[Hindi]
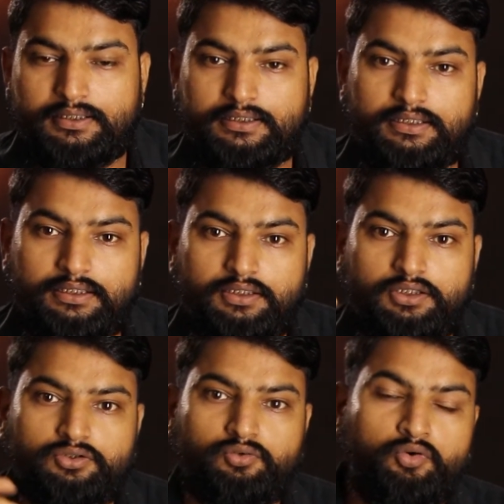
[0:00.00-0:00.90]
ठीक है
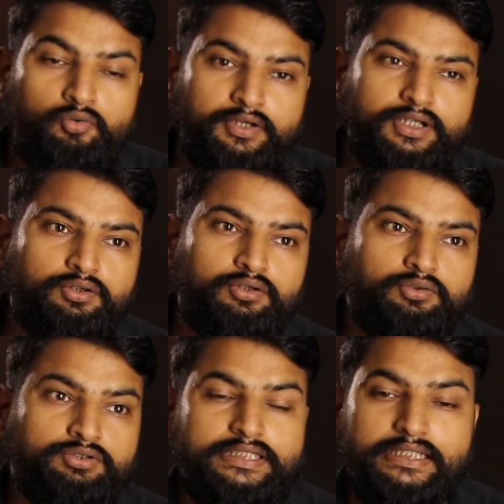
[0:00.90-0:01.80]
तो वो वीडियो
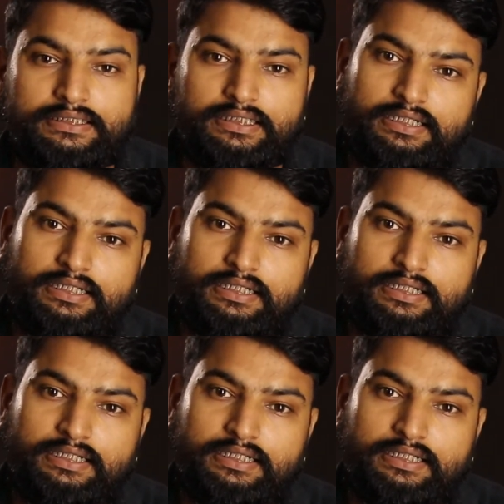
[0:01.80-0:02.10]
उसी